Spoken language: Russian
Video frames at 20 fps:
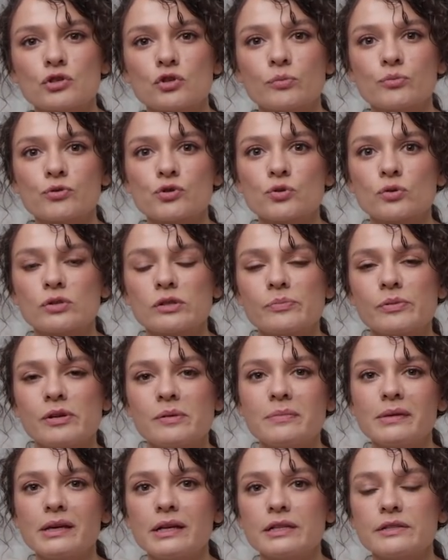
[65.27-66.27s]
чтобы что-то
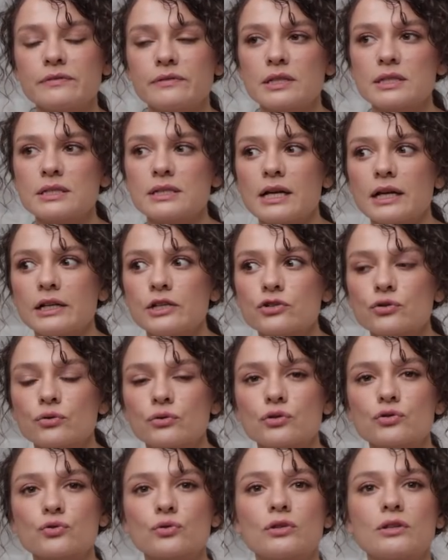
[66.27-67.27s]
примерить, вы достали
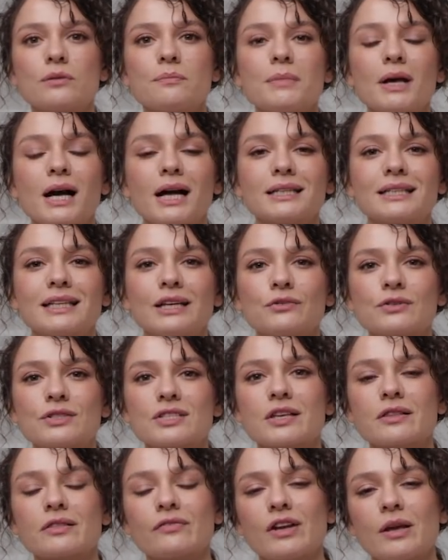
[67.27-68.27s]
что-то, что-то мятое, у
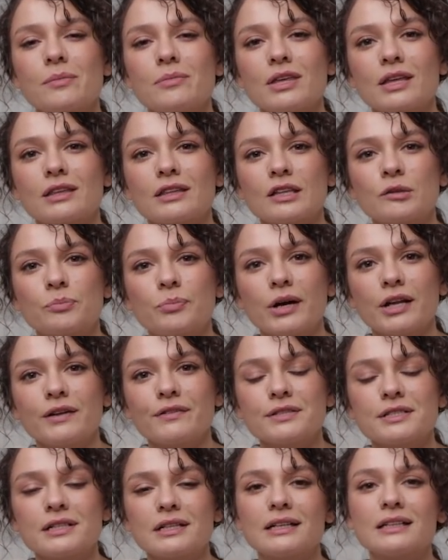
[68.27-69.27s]
вас нет времени это
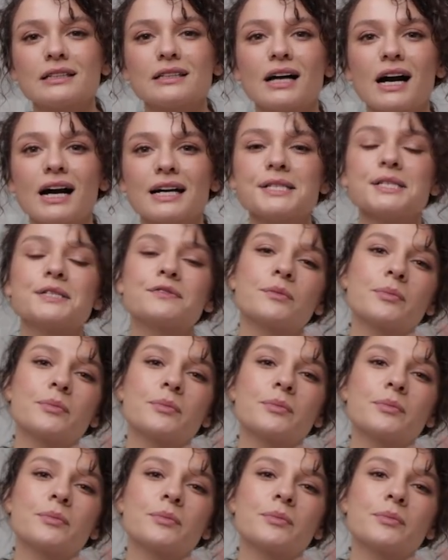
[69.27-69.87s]
отпаривать или гладить,